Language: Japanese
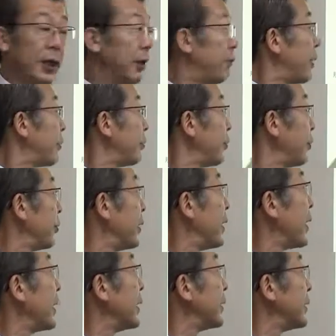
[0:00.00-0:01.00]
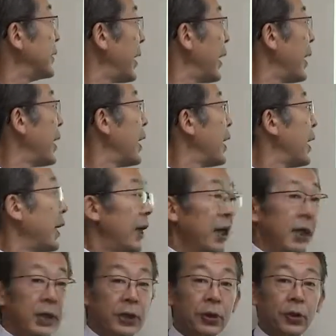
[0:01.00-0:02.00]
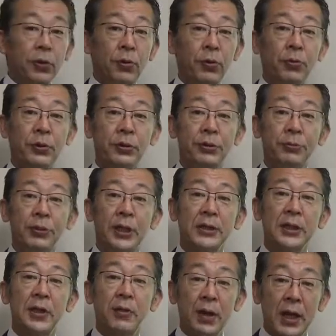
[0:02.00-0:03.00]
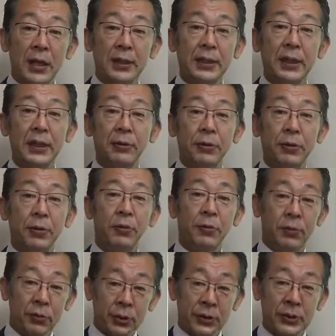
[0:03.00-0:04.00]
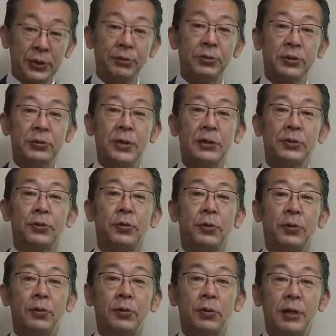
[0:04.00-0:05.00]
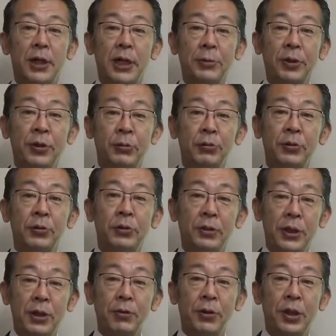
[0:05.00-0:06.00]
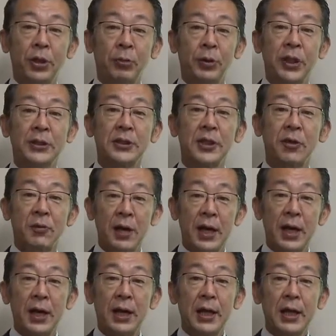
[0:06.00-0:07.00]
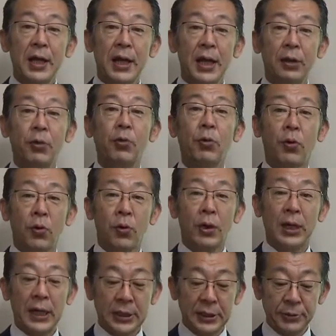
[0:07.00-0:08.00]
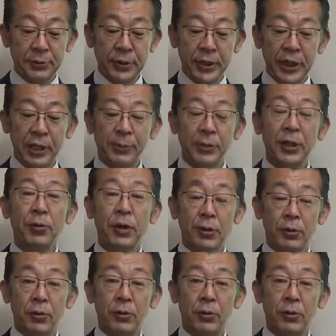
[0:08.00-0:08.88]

まあ、このような流れですねで今日お越しの皆さんは今日お越しもしくはその画面の向こうでご覧の皆さんは、えー、どこが一番悩みなのか